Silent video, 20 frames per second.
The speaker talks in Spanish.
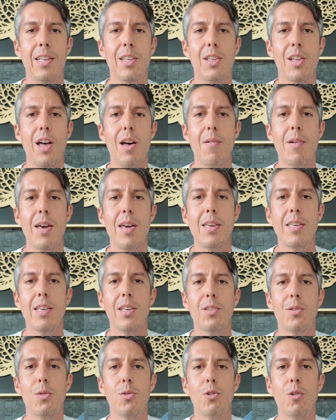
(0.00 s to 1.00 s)
Todavía ahí se
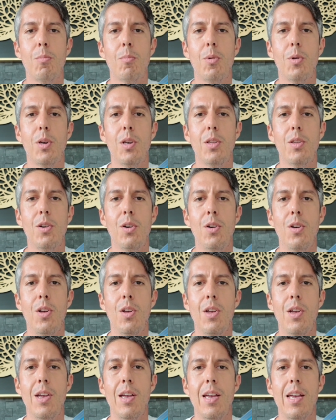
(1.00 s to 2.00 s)
escuchó un poquito.
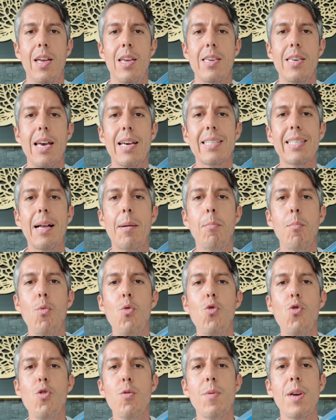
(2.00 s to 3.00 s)
Ya está
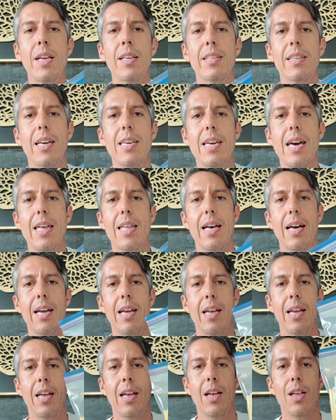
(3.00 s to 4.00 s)
muy bien sellada
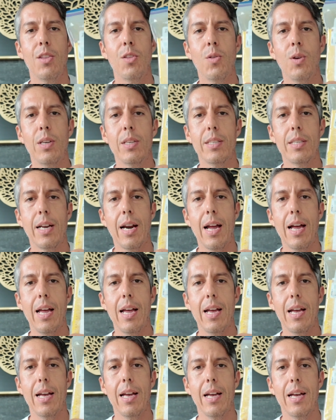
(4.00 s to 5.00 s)

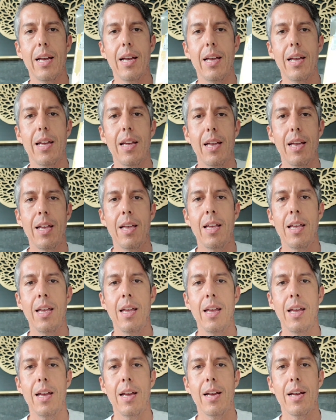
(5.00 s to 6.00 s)
nuestra
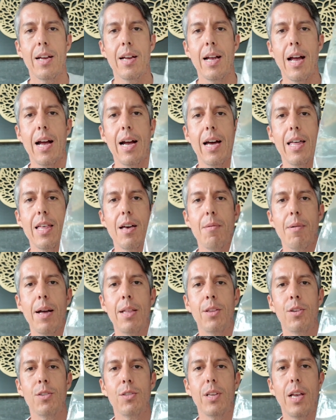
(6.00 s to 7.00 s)
caja de
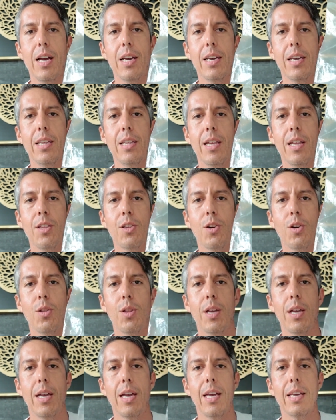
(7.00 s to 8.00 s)
habanos aquí dentro
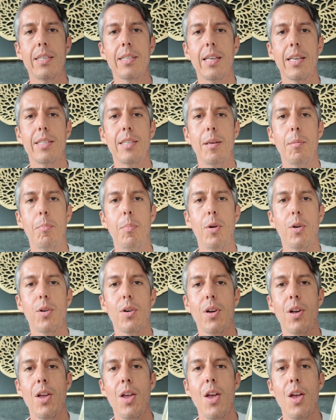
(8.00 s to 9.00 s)
de esta Ziploc.